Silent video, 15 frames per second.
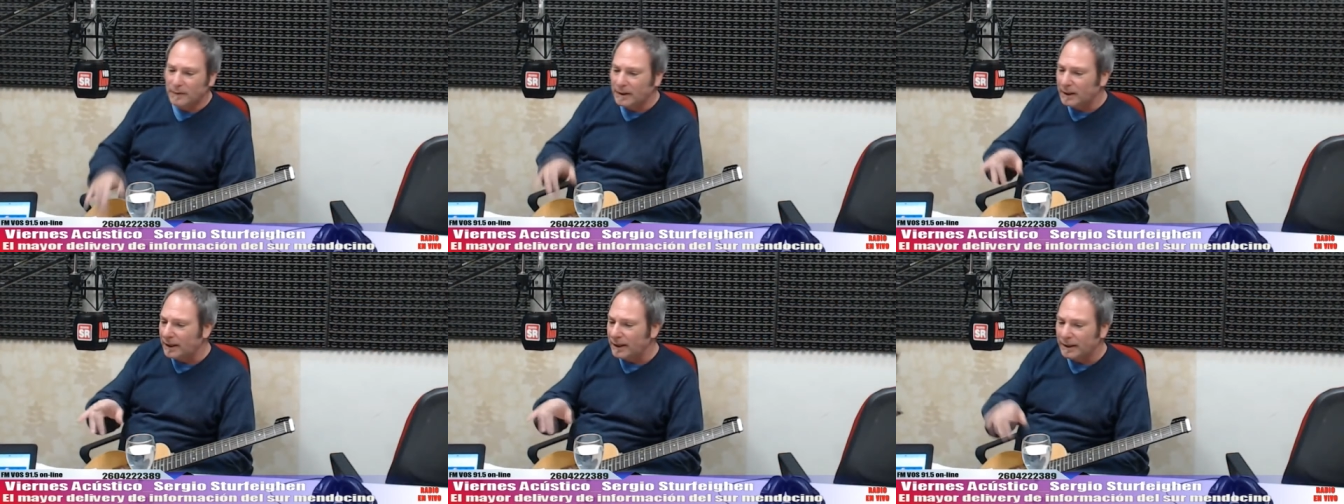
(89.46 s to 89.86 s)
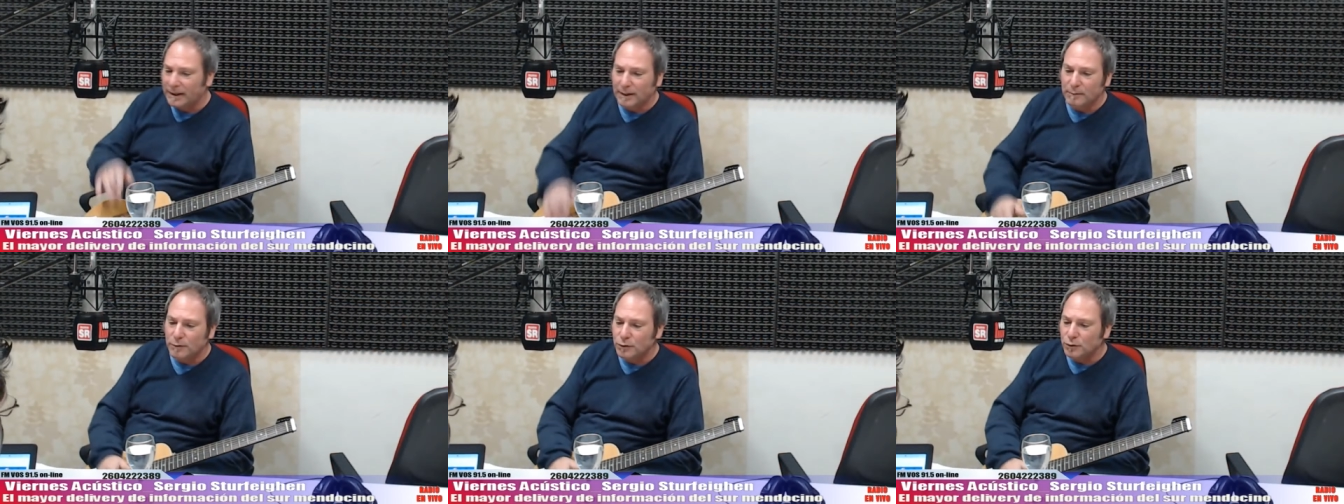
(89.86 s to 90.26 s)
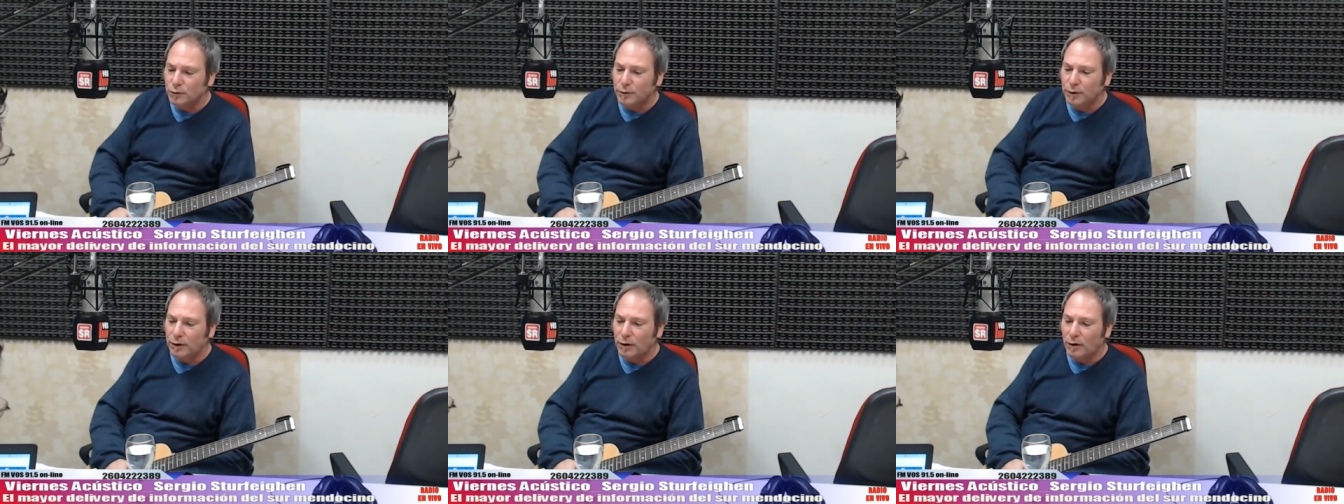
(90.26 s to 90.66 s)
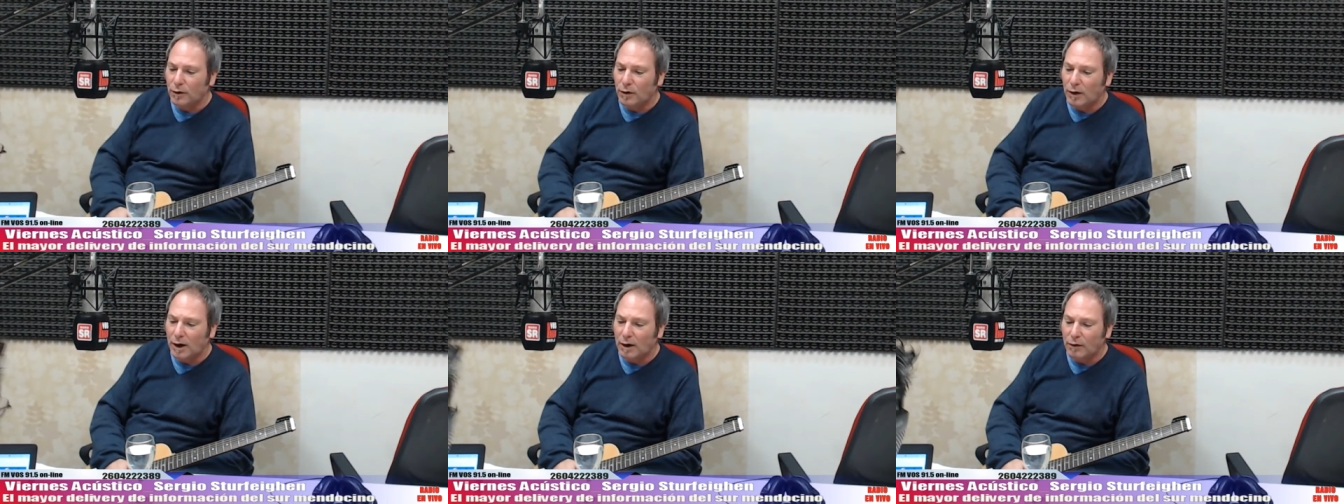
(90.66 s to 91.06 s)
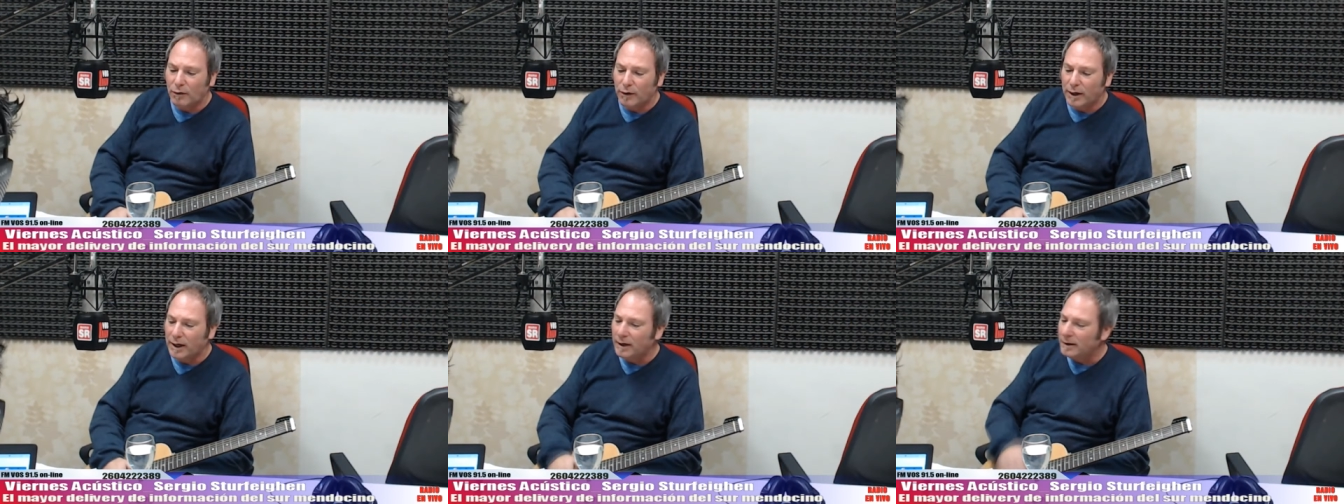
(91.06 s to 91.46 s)
que, hemos subido
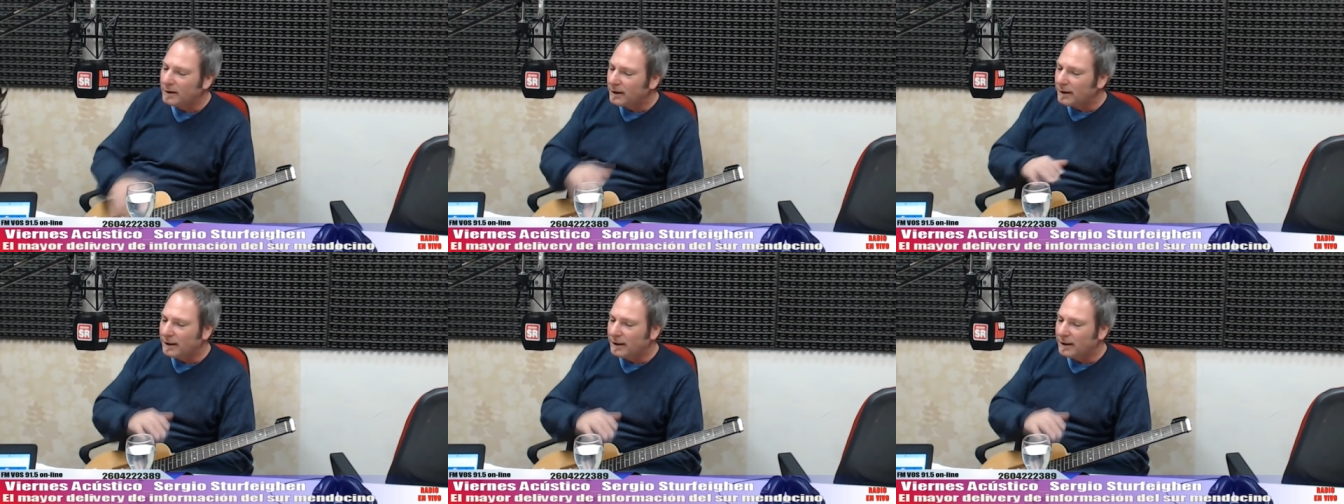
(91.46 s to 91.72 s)
ahora